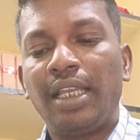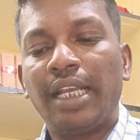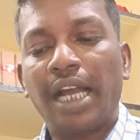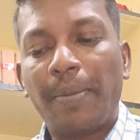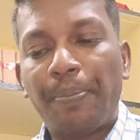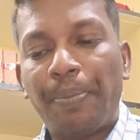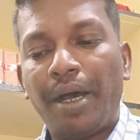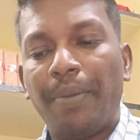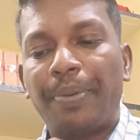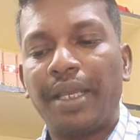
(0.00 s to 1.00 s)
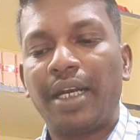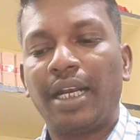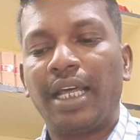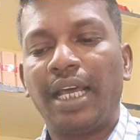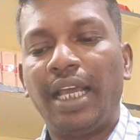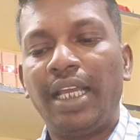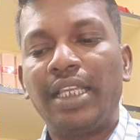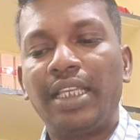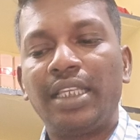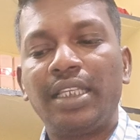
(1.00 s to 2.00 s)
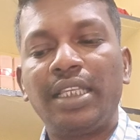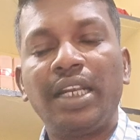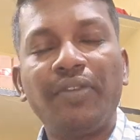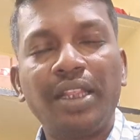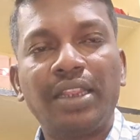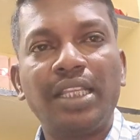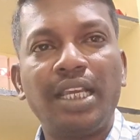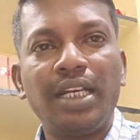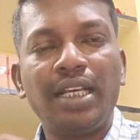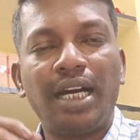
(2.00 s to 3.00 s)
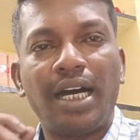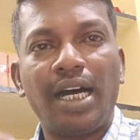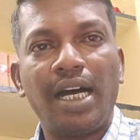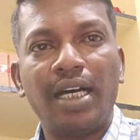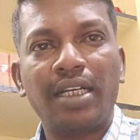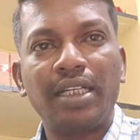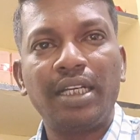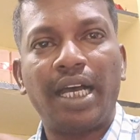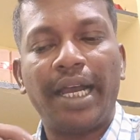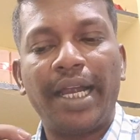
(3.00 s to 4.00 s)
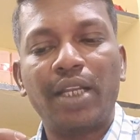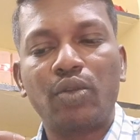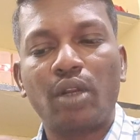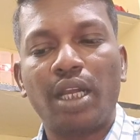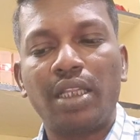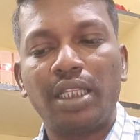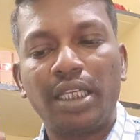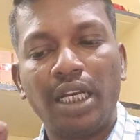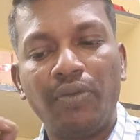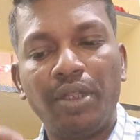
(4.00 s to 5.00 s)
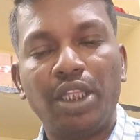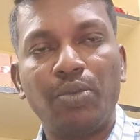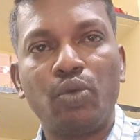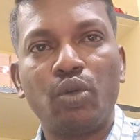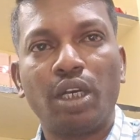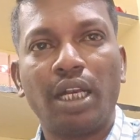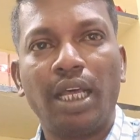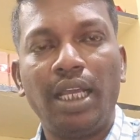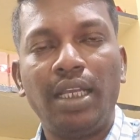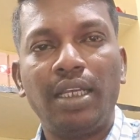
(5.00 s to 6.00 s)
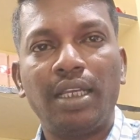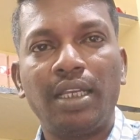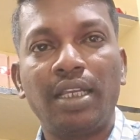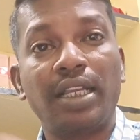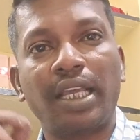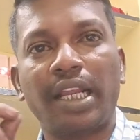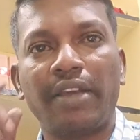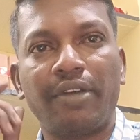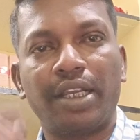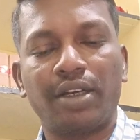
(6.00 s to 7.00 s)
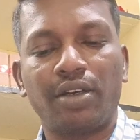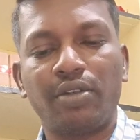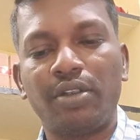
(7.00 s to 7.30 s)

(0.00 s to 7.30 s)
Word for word: எங்கள் அப்பா பேரில் இருபத்தேழு ஆறு ஆயிரத்தி தொள்ளாயிரத்தி எழுபத்தி மூணில் கிரையம் வாங்கினோம்